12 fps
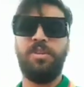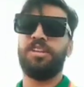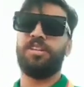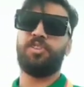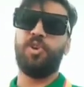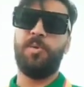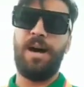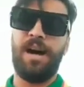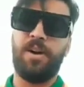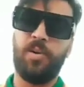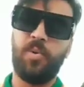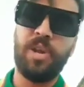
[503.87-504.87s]
شي
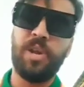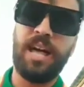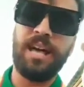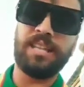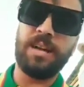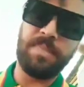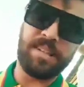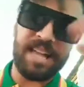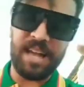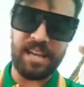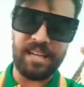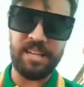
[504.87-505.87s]
توبه والله
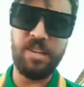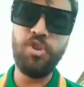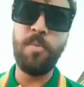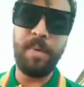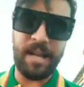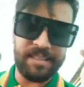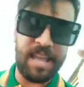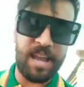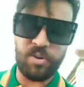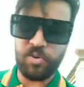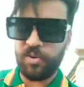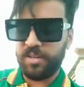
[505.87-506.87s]
تمرزاقي اليوم
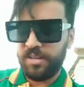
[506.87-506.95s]
غضحكوا